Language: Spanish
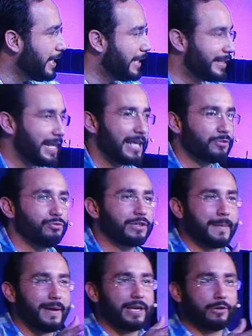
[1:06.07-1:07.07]
Y tienes
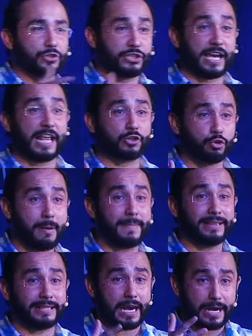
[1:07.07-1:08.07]
un tema de consejera
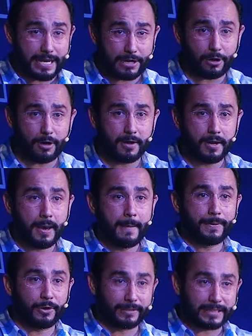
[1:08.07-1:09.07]
sumamente rico,
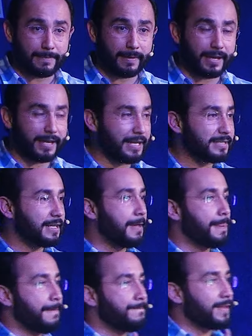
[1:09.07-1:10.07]
pero el tema es,
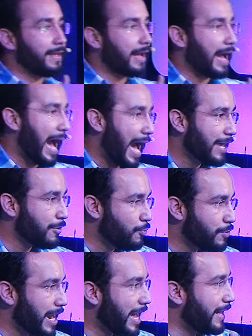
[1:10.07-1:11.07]
hay
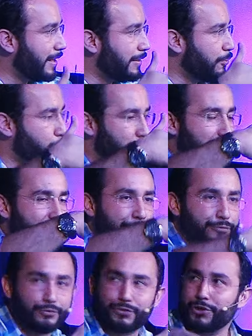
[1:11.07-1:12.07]
una, una
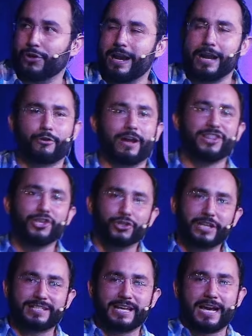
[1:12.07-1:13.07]
disfunción en el cual
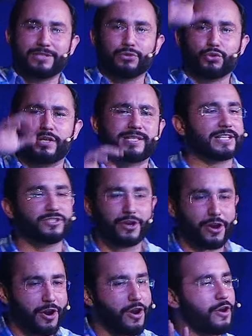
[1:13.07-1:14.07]
Dios decía esto y tú decías, no,
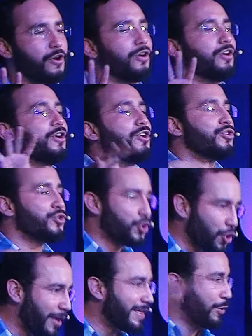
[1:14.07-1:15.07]
no, no, no, no,
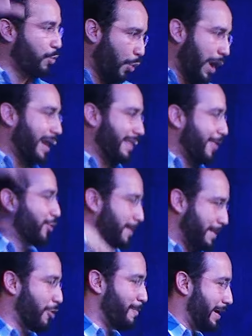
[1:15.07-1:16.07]
yo adecuo la ley de Dios
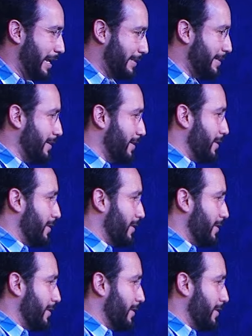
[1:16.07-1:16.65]
a mi conveniencia.